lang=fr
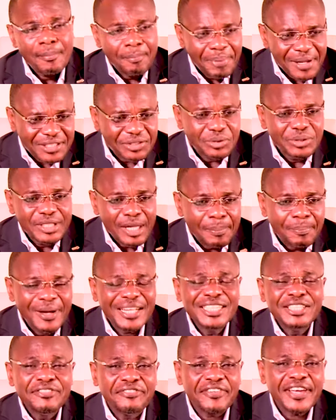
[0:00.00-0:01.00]
Parce qu'il n'y a
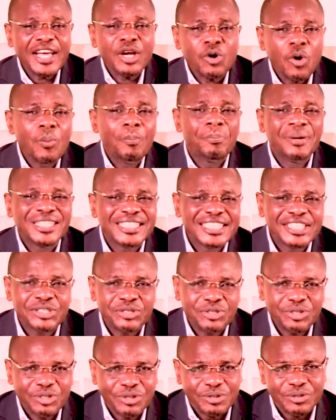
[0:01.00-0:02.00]
pas une vraie
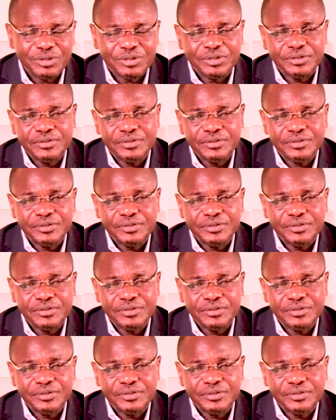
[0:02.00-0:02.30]
compétition.